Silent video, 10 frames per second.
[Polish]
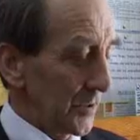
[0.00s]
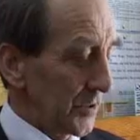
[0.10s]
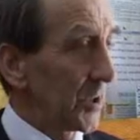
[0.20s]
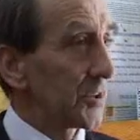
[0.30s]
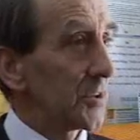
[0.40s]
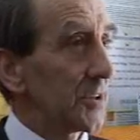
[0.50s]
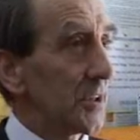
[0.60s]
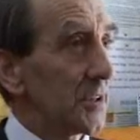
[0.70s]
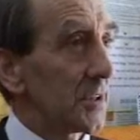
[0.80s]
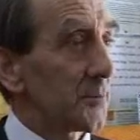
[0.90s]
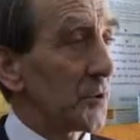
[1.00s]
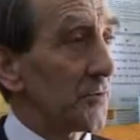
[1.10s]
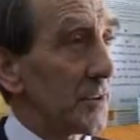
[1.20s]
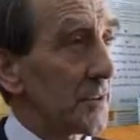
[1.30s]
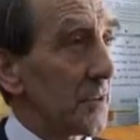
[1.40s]
Dzisiejszy dzień jest
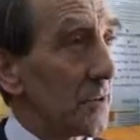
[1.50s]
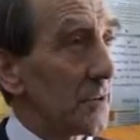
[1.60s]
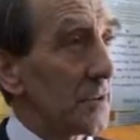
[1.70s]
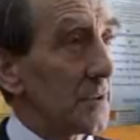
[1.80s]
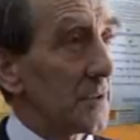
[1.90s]
poświęcony